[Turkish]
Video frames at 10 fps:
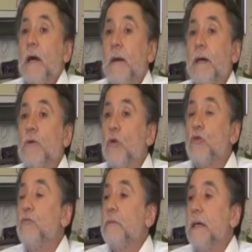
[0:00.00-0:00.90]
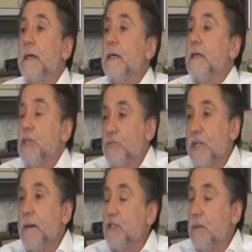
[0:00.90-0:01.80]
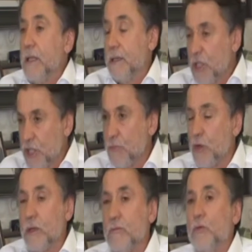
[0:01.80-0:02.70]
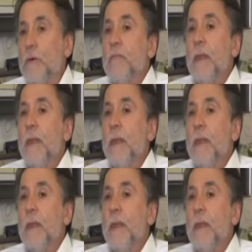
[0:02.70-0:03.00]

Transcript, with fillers: Ama korkup da hiçbir şey yapmayacağım anlamı taşımıyor tabii bu.